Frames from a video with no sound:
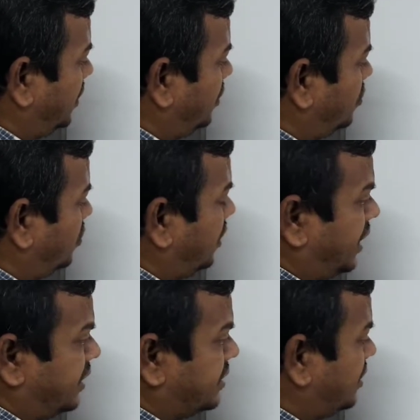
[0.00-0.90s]
ইন্টু
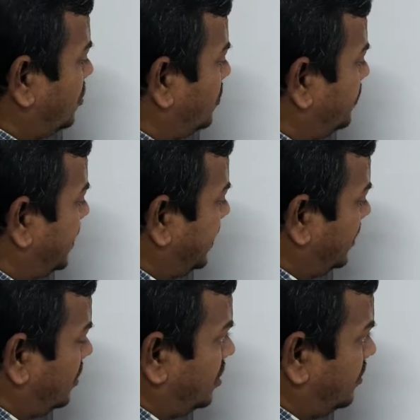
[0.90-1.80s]
এন কিউব মানে
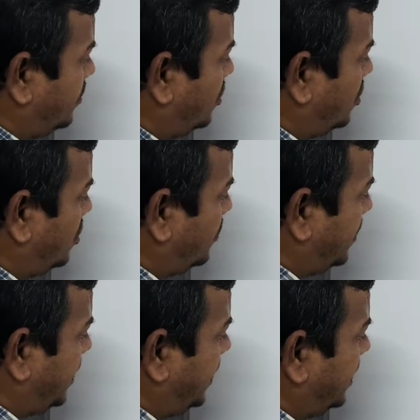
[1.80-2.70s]
হলো পনেরো
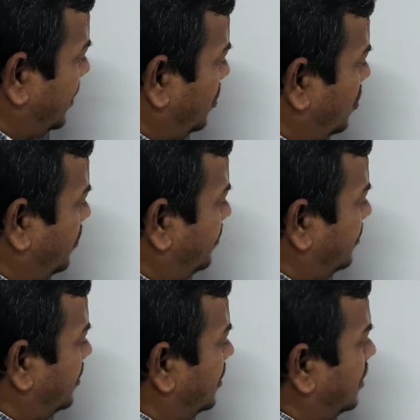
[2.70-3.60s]
উপরে কিউব
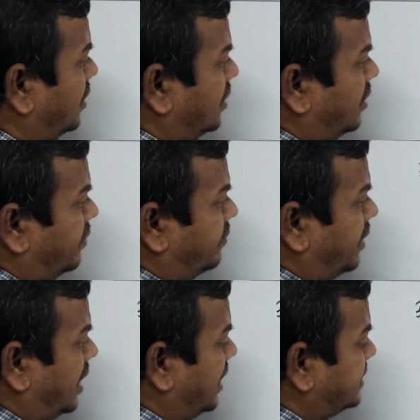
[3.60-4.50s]

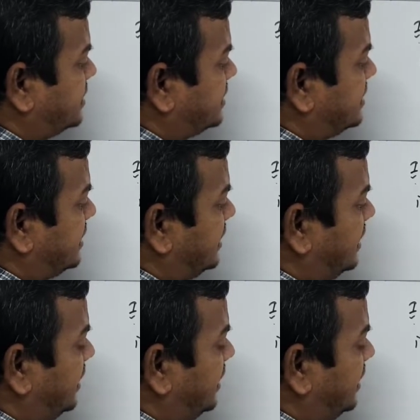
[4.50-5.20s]
প্লাস থ্রি